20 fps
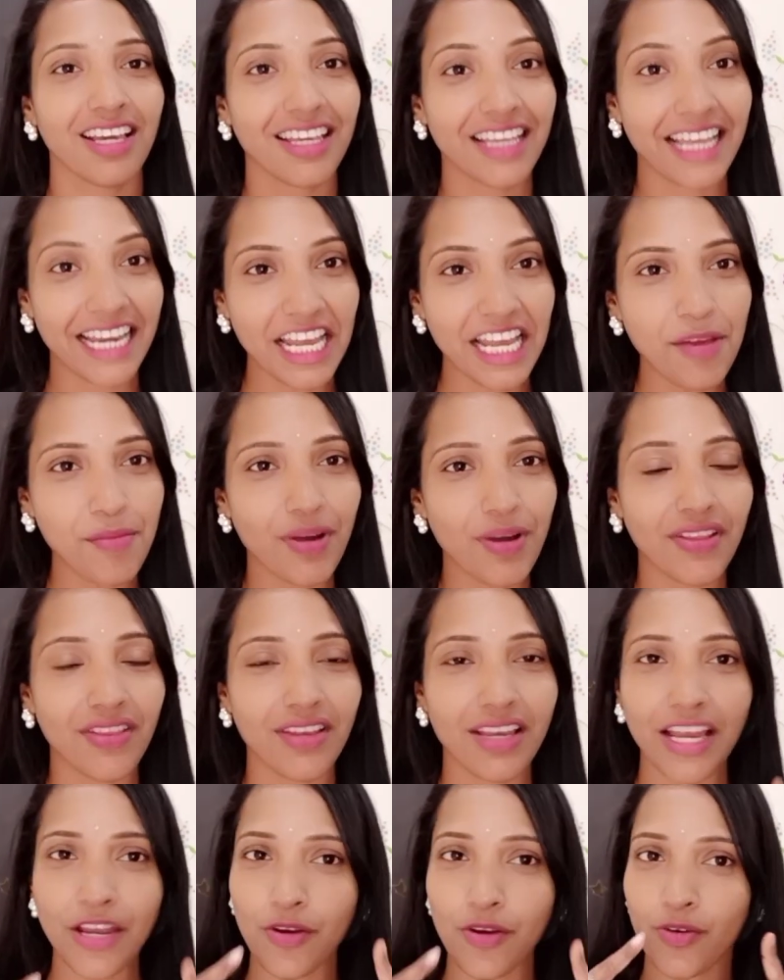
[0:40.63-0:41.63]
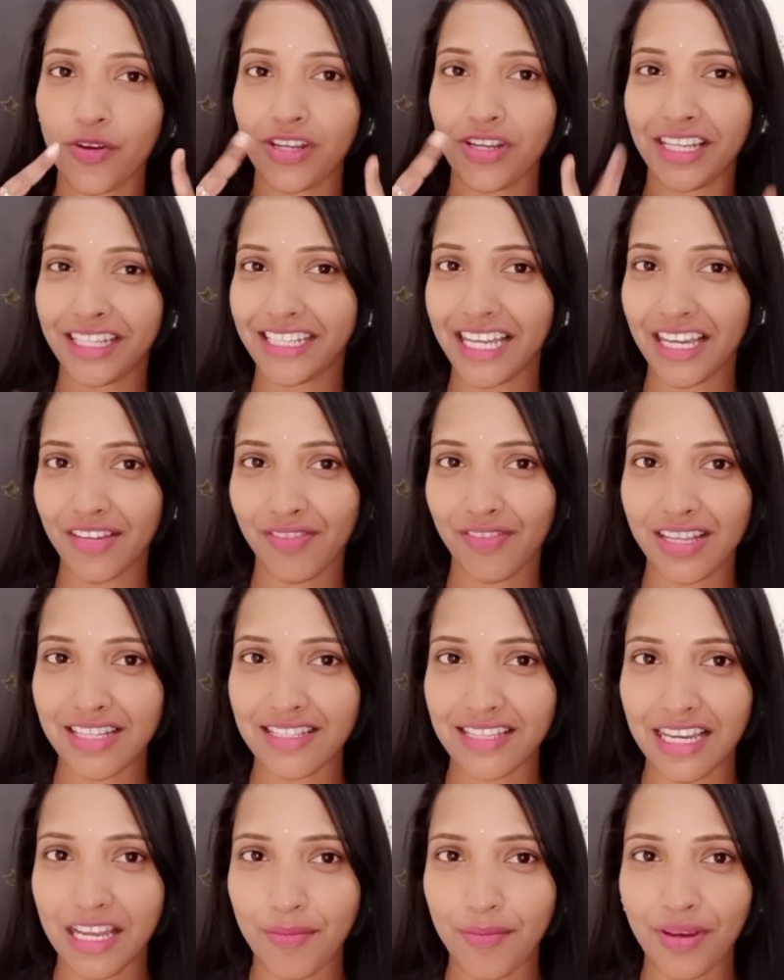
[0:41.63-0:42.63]
என்னைய மாதிரி என்னோட டிக்டாக் ஃபேன்ஸ்
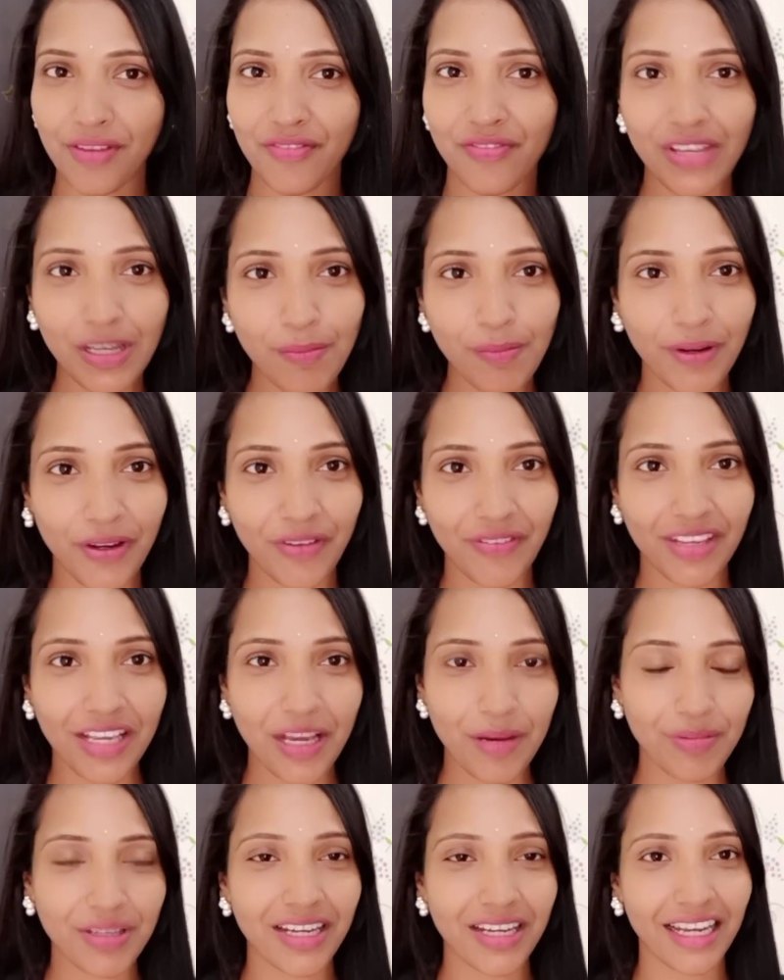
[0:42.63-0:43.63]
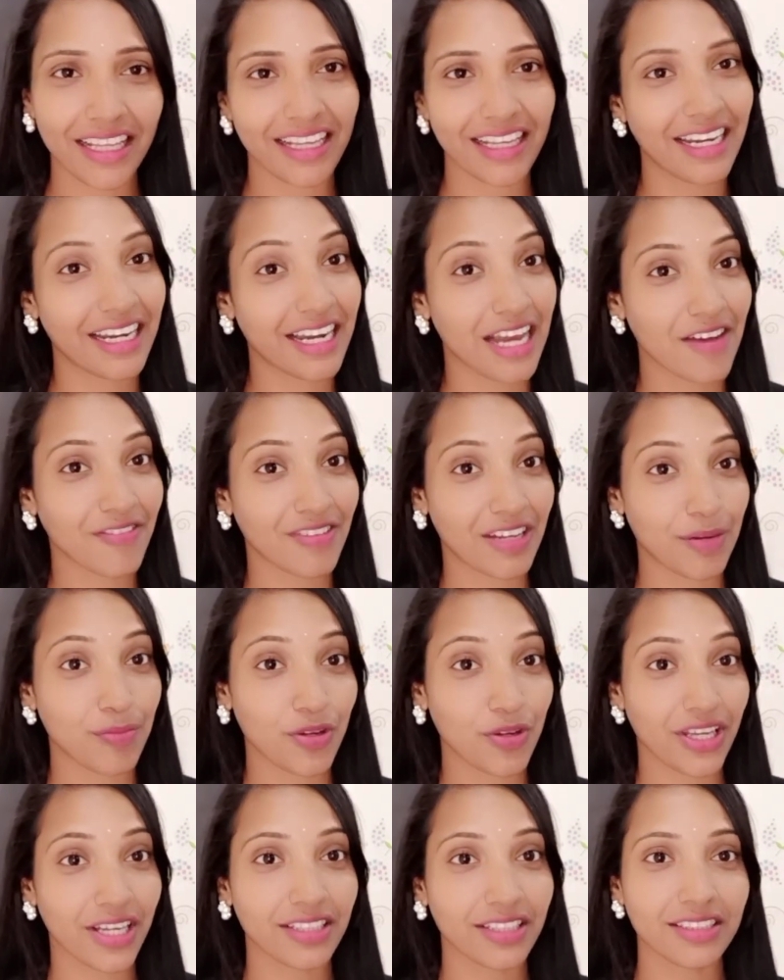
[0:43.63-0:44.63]
எல்லாமே ஃபீல் பண்ணுவீங்க அப்படின்னு நினைக்கிறேன் நான் வர
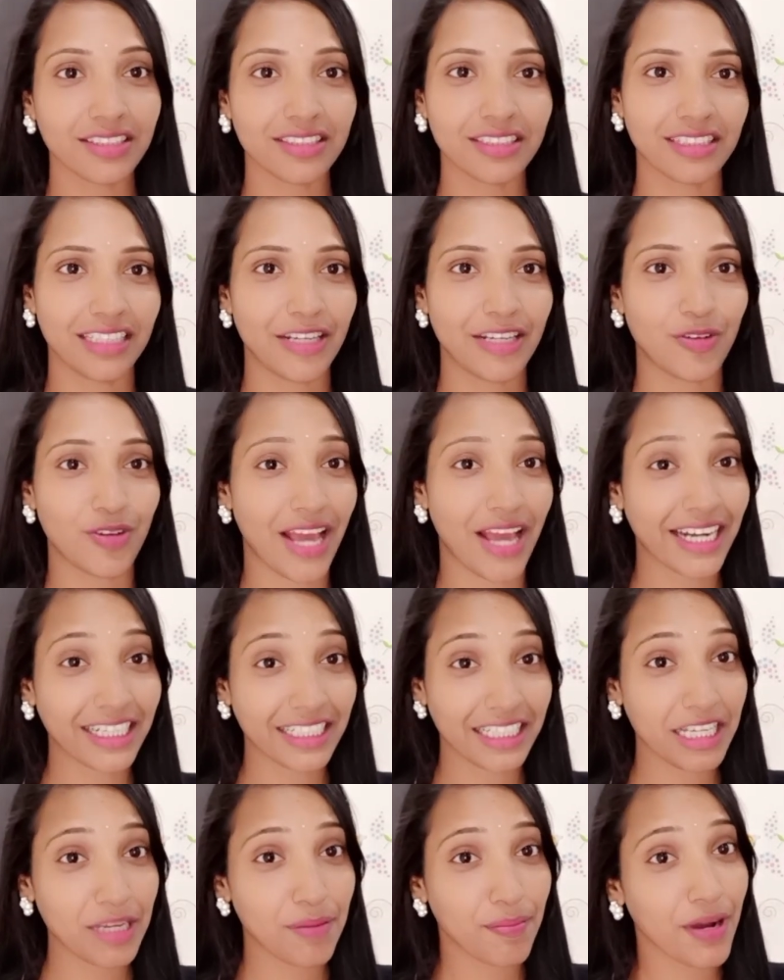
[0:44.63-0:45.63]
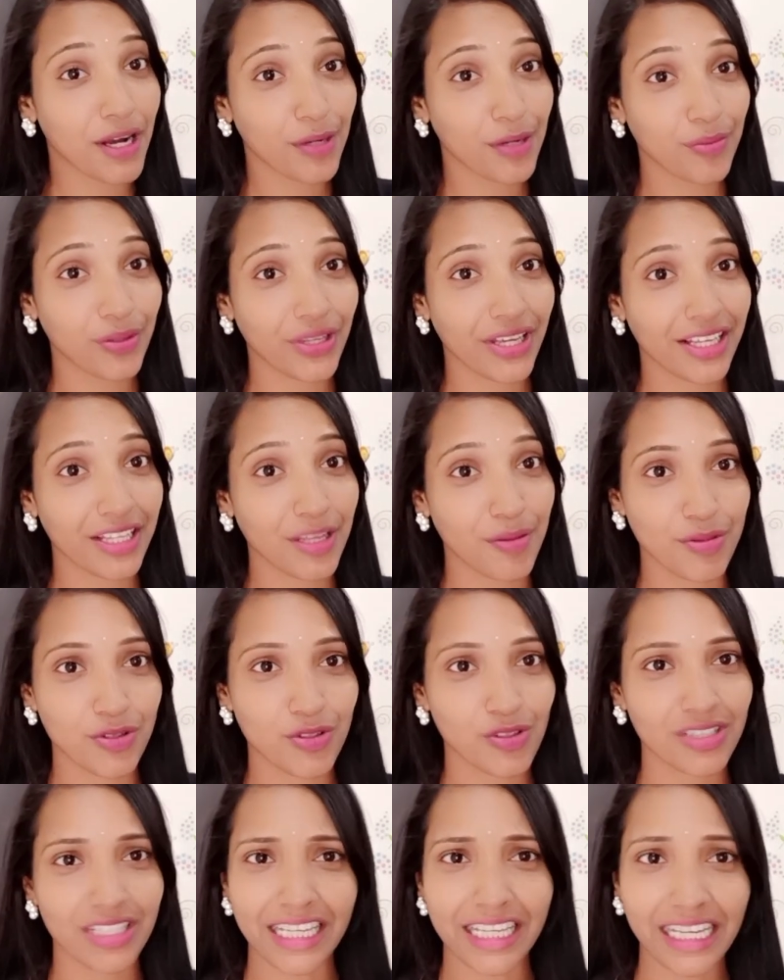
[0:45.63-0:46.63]
முடியாது என்னோட ஆக்டிங்கை பார்க்க முடியாது அப்படின்னு
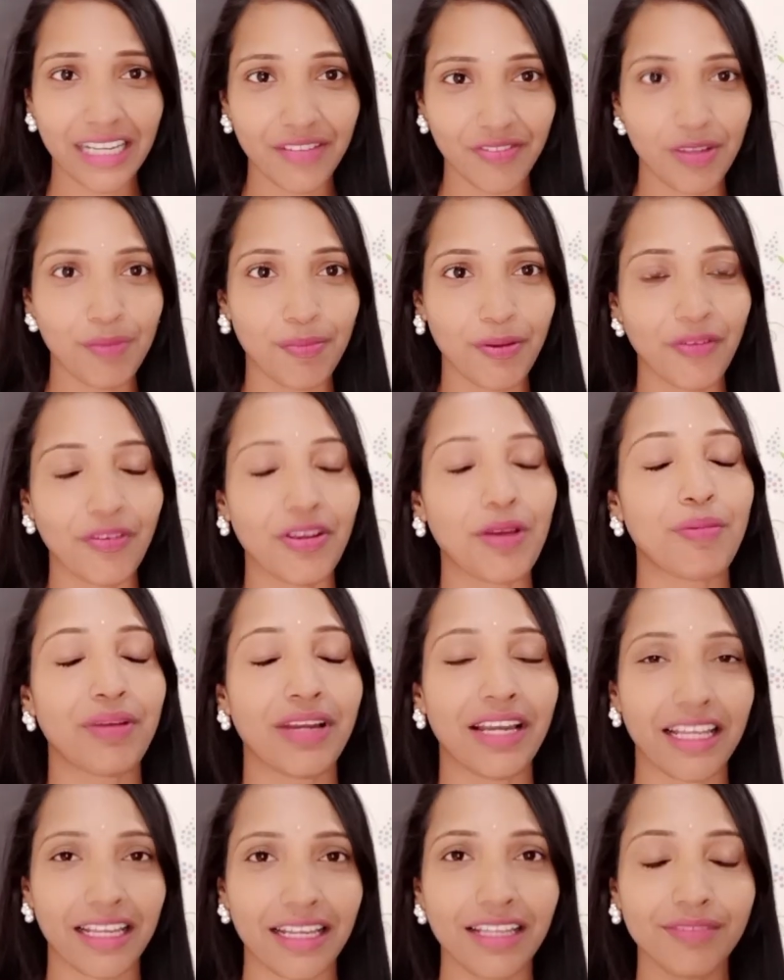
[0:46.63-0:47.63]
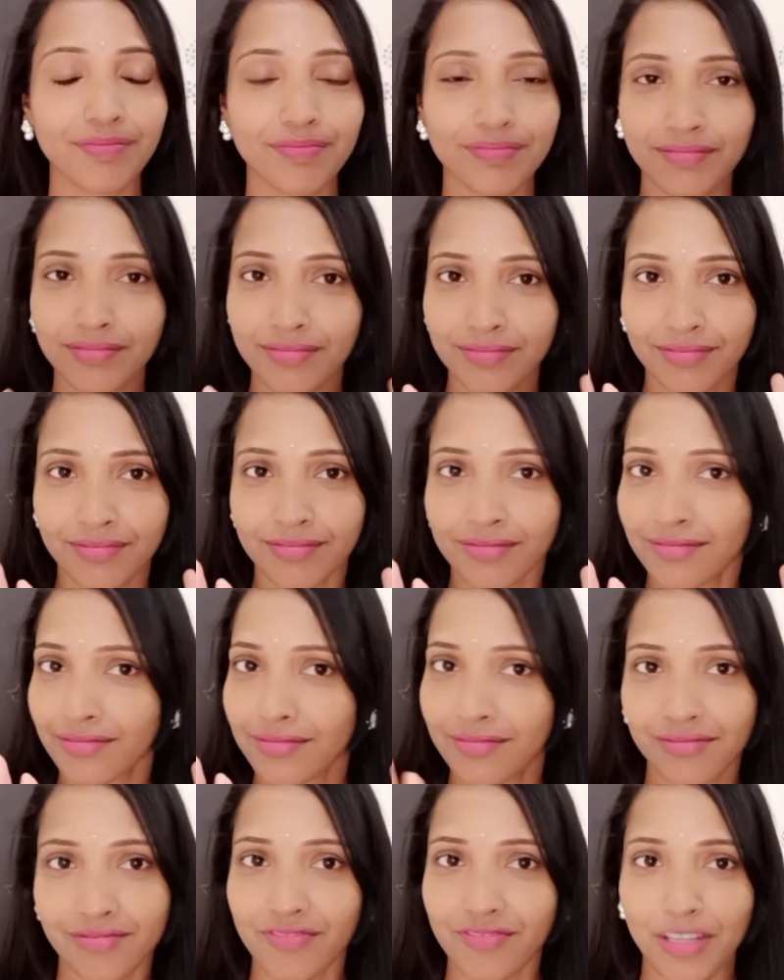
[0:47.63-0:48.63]
சொல்லிட்டு ஃபீல் பண்ணுவீங்க அப்படின்னு நினைக்கிறேன்
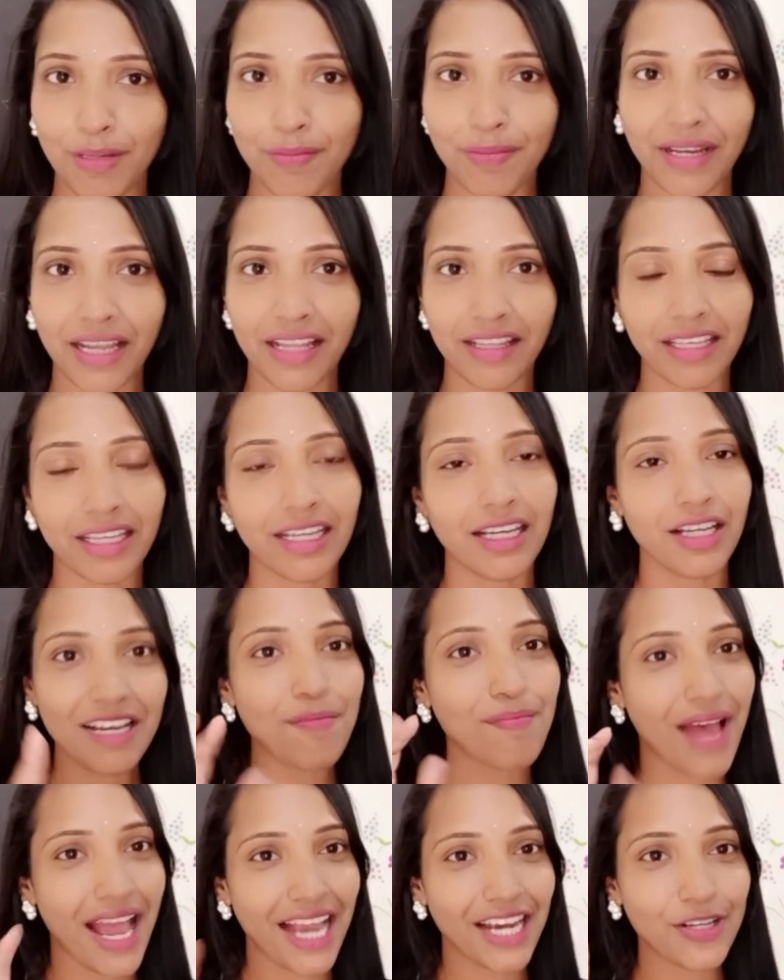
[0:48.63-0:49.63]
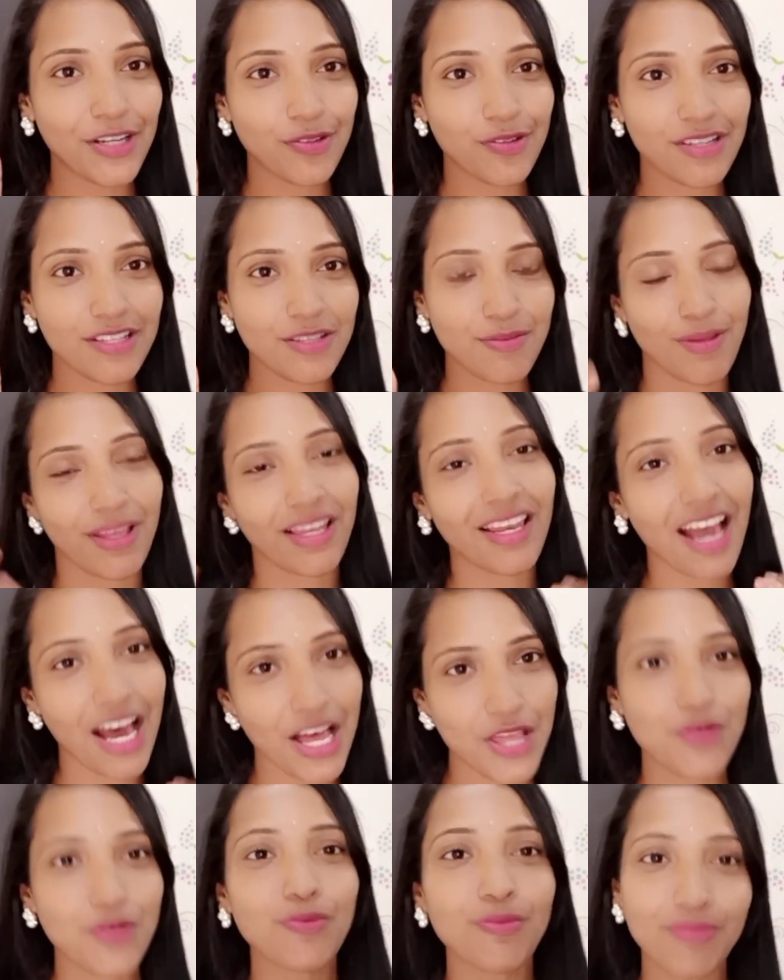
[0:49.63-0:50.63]
ஃபீல் பண்ணாதீங்க மேகி நூடுல்ஸ் மாதிரி
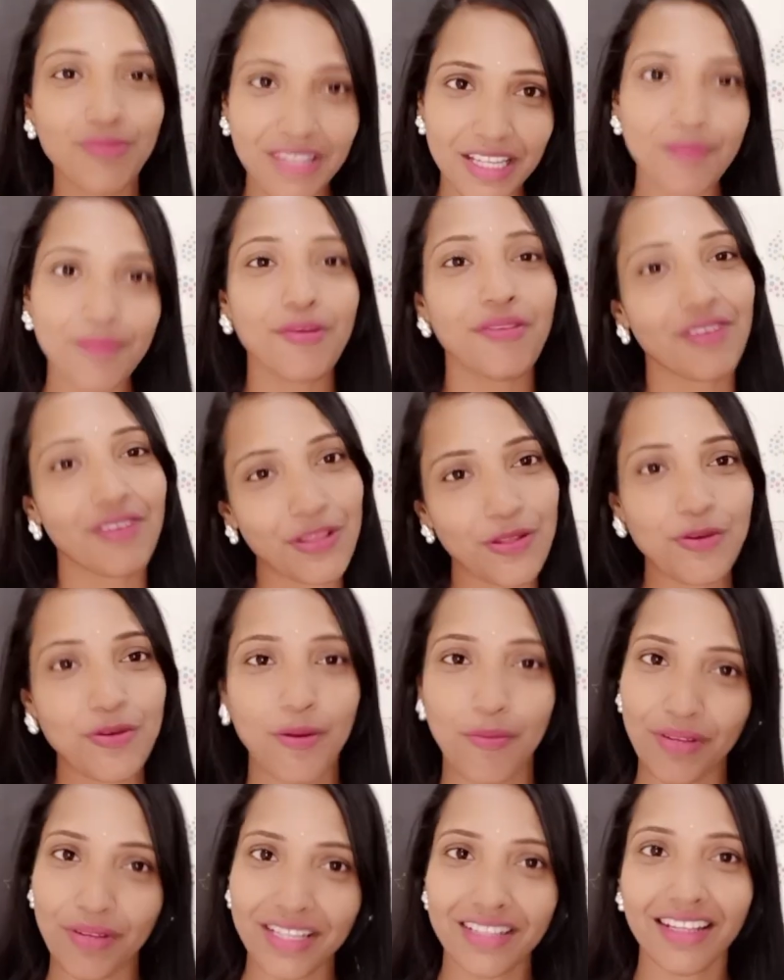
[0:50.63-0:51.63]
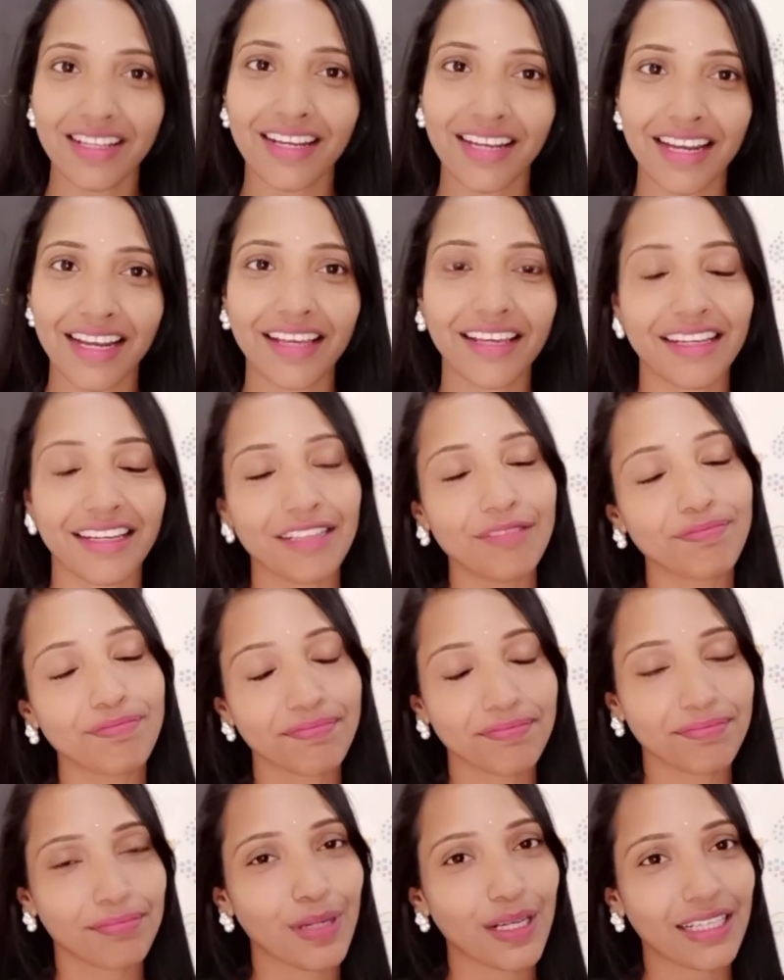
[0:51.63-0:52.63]
அதுவும் திரும்பி வந்துடும் அப்படின்னு தான் நினைக்கிறேன்
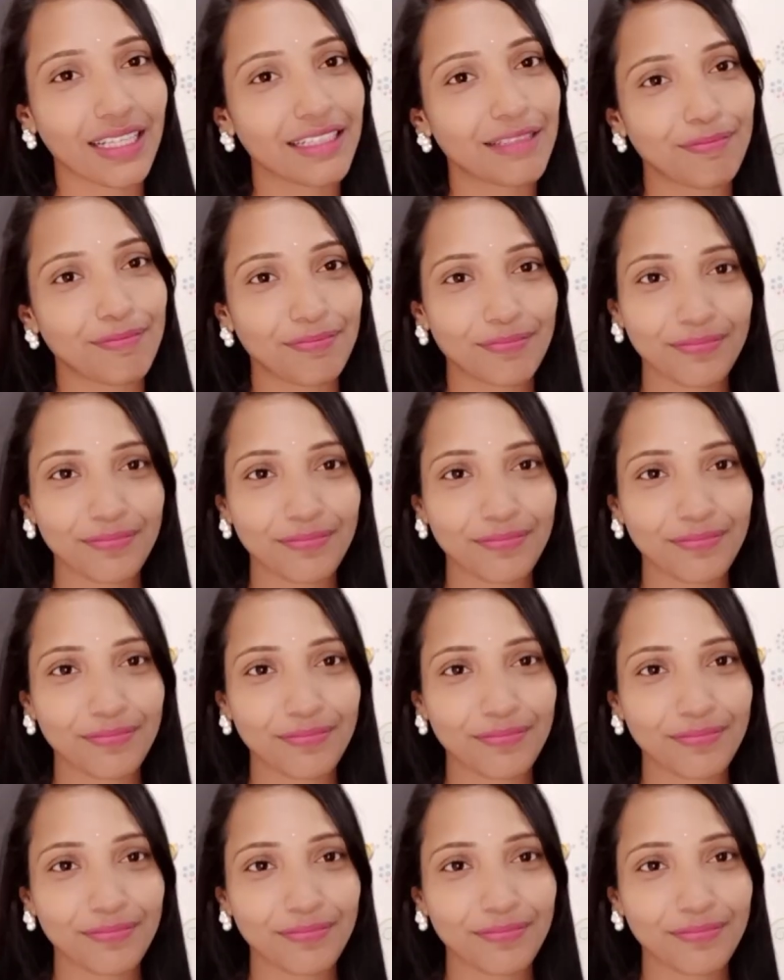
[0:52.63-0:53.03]
பார்க்கலாம்